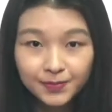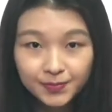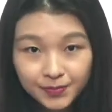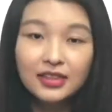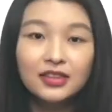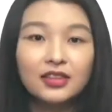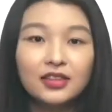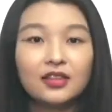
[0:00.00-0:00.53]

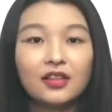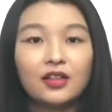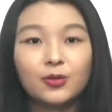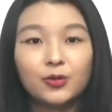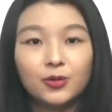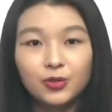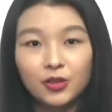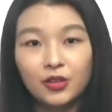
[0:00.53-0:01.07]
因此呢，
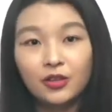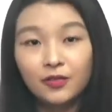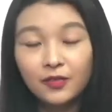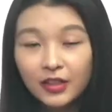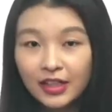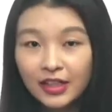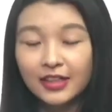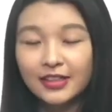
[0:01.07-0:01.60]
我就
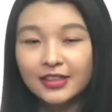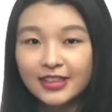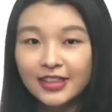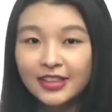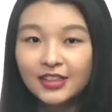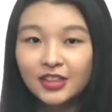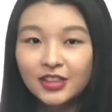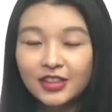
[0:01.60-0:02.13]
非常的
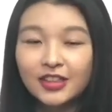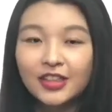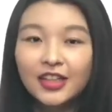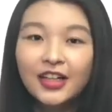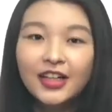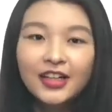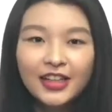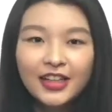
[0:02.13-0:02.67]
坚持。
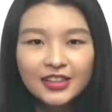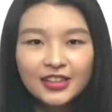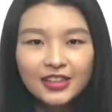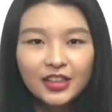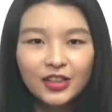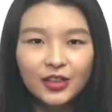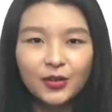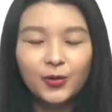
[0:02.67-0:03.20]
但
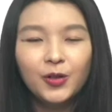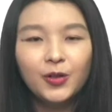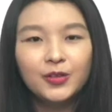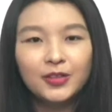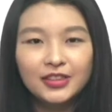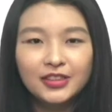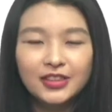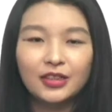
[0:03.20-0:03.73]
是可能会
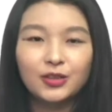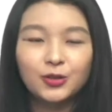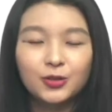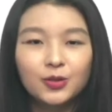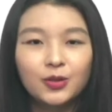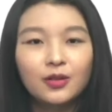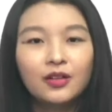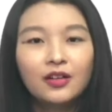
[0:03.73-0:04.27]
有人想
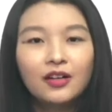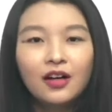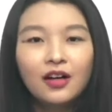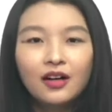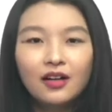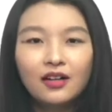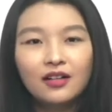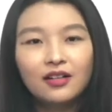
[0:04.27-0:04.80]
说，
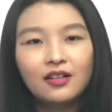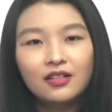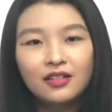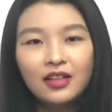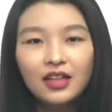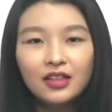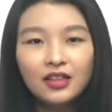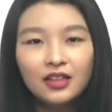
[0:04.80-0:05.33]
呃，
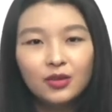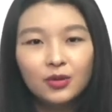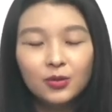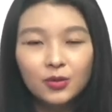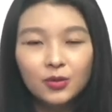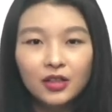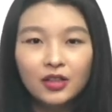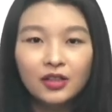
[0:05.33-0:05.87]
那你
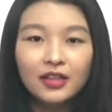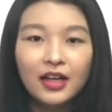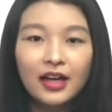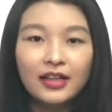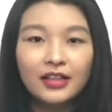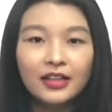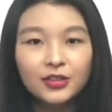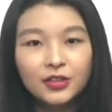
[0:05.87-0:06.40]
读科
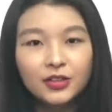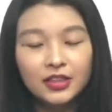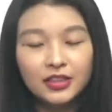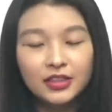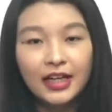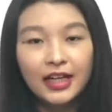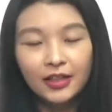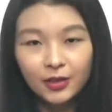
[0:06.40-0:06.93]
大，但是
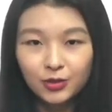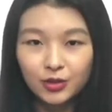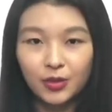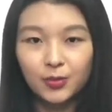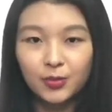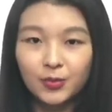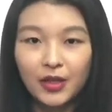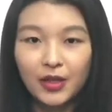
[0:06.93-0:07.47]
你现在又
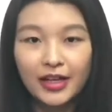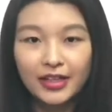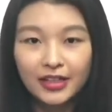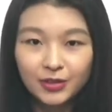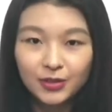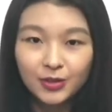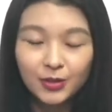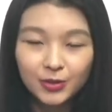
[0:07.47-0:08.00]
转普大
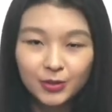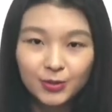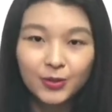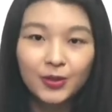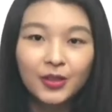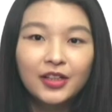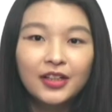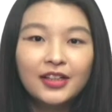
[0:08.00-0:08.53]
研究
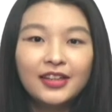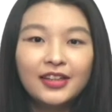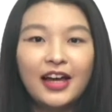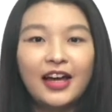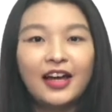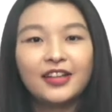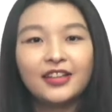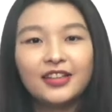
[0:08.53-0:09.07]
所，
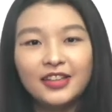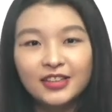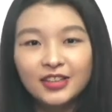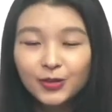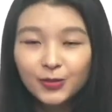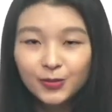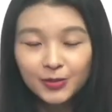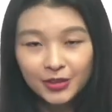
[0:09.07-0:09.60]
那你
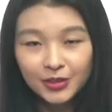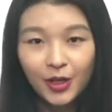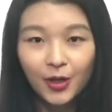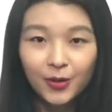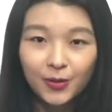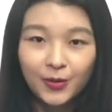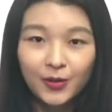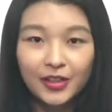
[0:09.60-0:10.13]
是不是
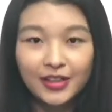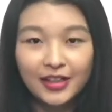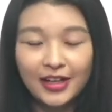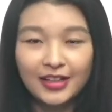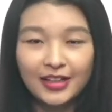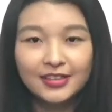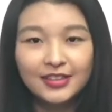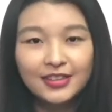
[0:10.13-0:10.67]
后悔了，
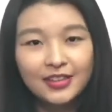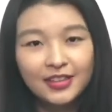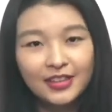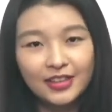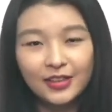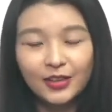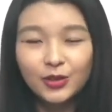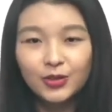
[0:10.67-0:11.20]
还是
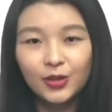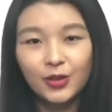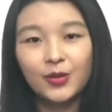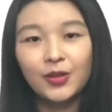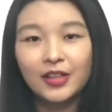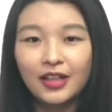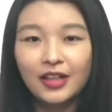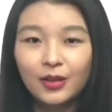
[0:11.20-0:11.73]
你又走
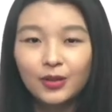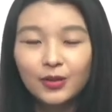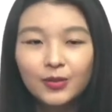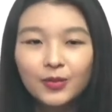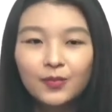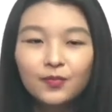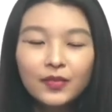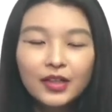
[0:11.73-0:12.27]
回老
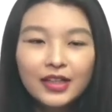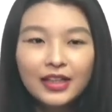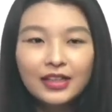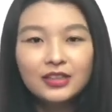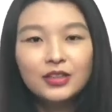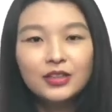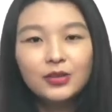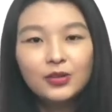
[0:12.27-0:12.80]
路？
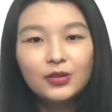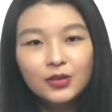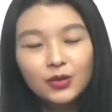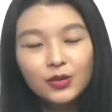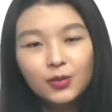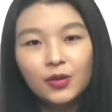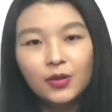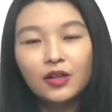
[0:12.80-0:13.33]
但是就
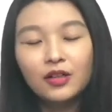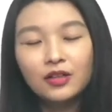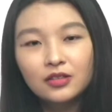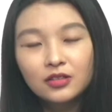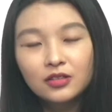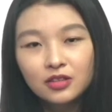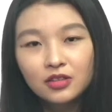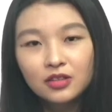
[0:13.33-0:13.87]
是我，
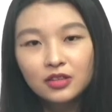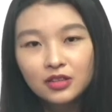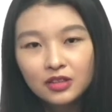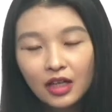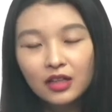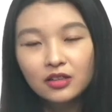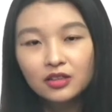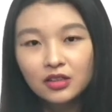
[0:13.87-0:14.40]
就是
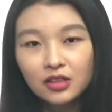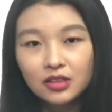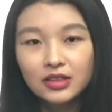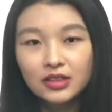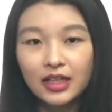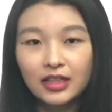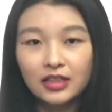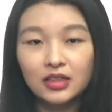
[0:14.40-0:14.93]
到现
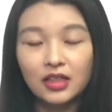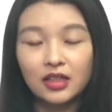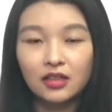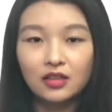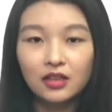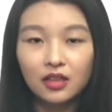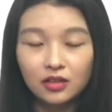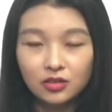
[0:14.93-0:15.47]
在想
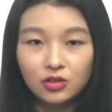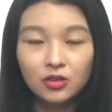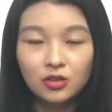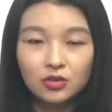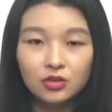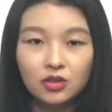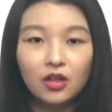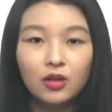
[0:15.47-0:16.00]
了很
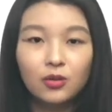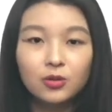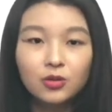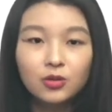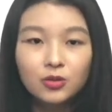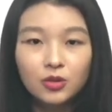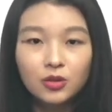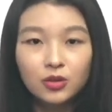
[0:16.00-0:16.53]
久之后，我
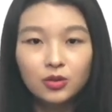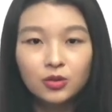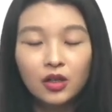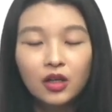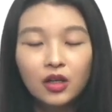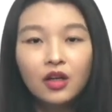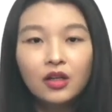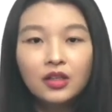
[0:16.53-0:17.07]
就觉得
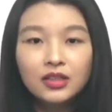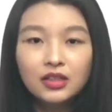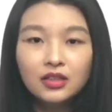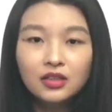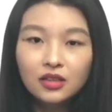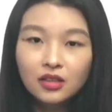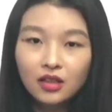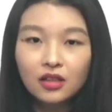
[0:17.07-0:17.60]
说，
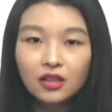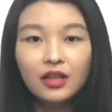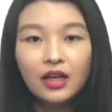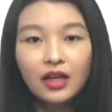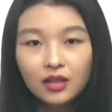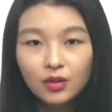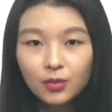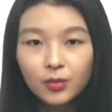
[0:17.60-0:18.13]
其实科
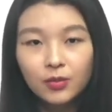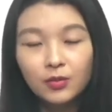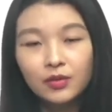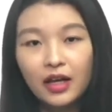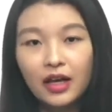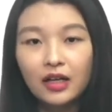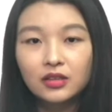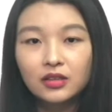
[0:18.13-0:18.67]
大跟普
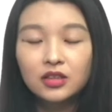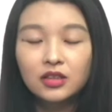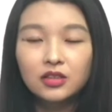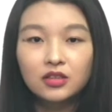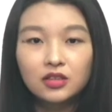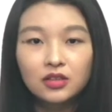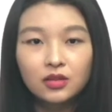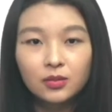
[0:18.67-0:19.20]
大，甚
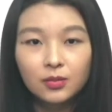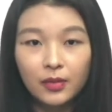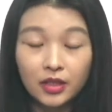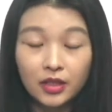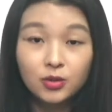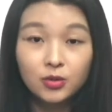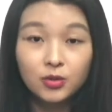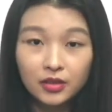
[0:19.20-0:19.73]
至是
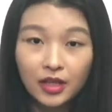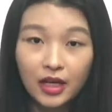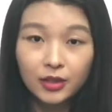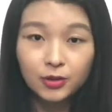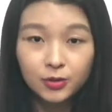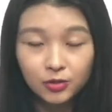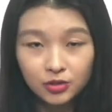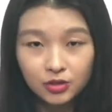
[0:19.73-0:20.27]
每一所
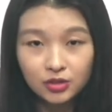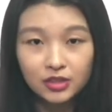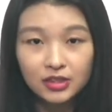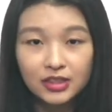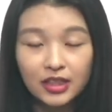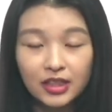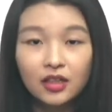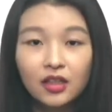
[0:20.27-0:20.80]
大学之
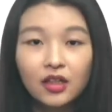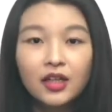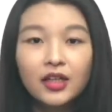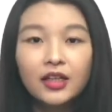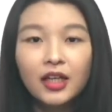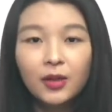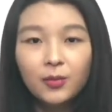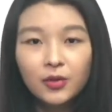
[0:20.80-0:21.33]
间，
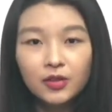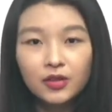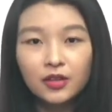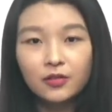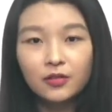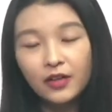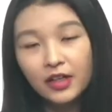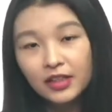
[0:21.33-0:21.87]
他们
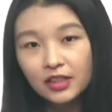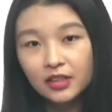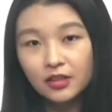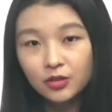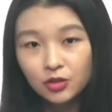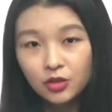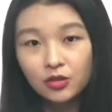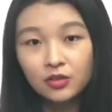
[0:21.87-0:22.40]
的发展
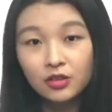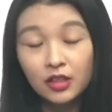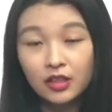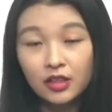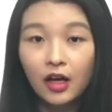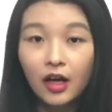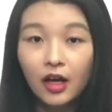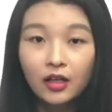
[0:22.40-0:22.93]
的重
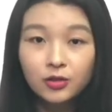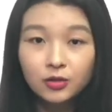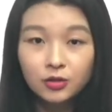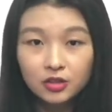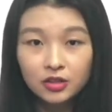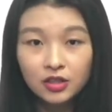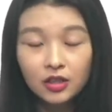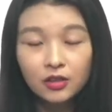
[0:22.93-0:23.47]
点，然后还有
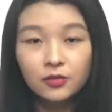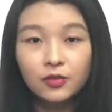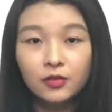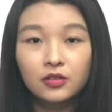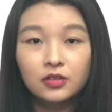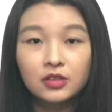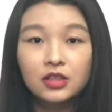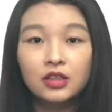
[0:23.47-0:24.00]
学校的
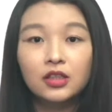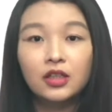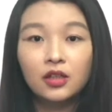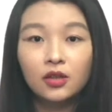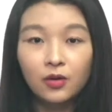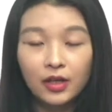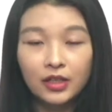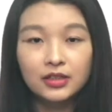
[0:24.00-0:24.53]
风气
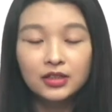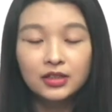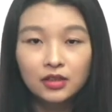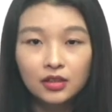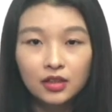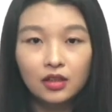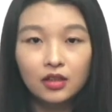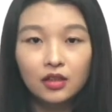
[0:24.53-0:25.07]
跟环
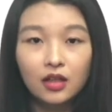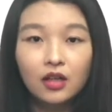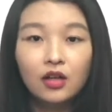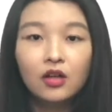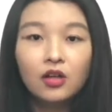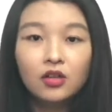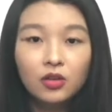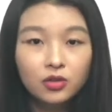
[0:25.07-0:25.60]
境等等，
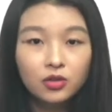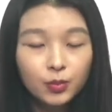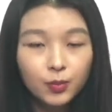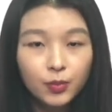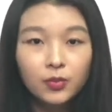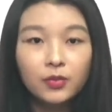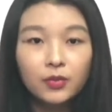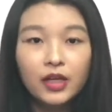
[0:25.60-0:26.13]
都是
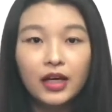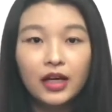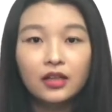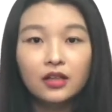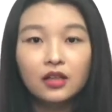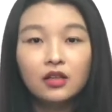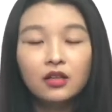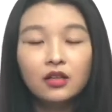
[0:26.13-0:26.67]
不一
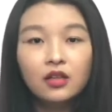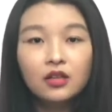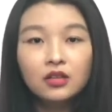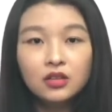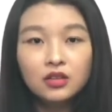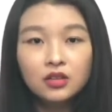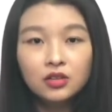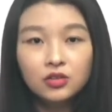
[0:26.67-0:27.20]
样的。
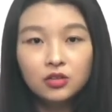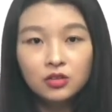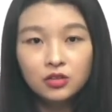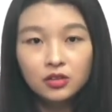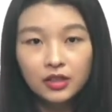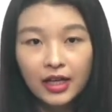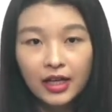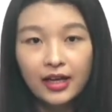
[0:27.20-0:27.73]
其实就
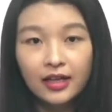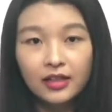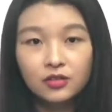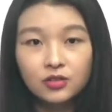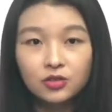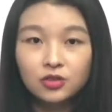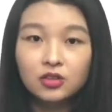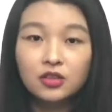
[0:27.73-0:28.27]
是
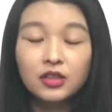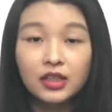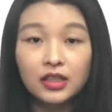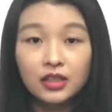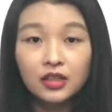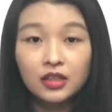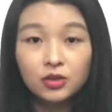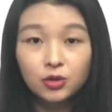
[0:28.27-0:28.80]
看，就是
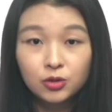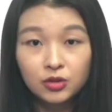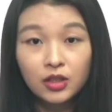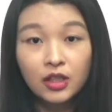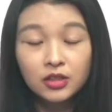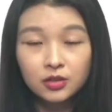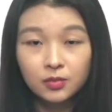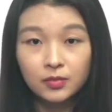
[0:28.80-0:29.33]
你需
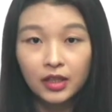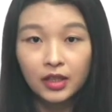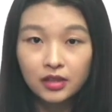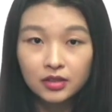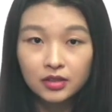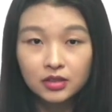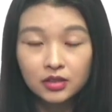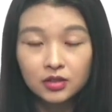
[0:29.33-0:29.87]
要什么样
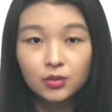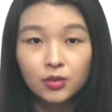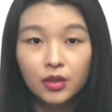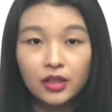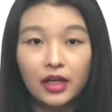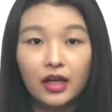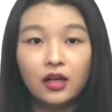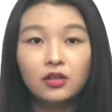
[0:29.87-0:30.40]
的资
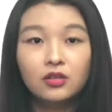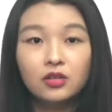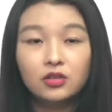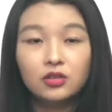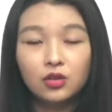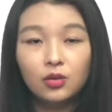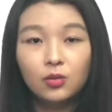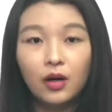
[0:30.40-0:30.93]
源，然后
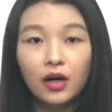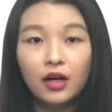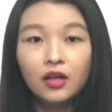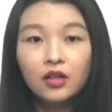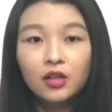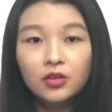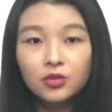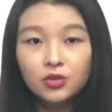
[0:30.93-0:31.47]
你就往
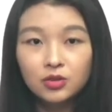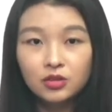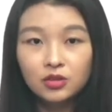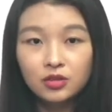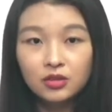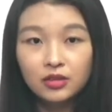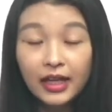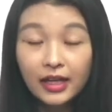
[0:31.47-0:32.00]
就
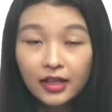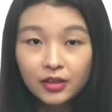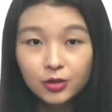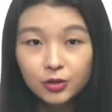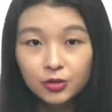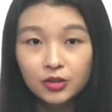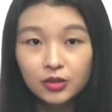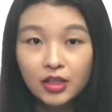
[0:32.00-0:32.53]
是那个
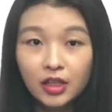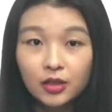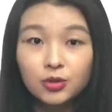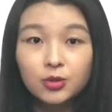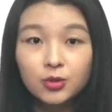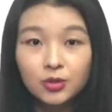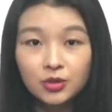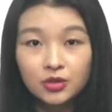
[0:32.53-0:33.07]
学校
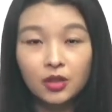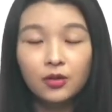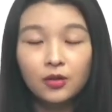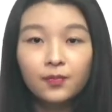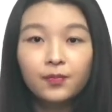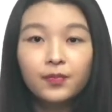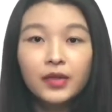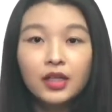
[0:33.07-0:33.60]
去
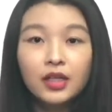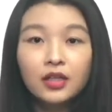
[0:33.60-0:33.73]
走。